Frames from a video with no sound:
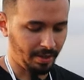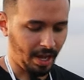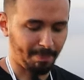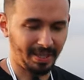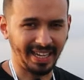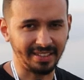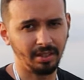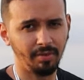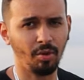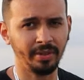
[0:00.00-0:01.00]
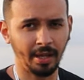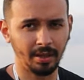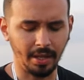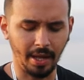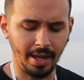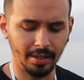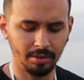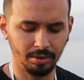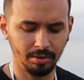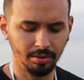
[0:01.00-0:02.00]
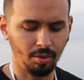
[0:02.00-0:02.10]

aplicativo conectado,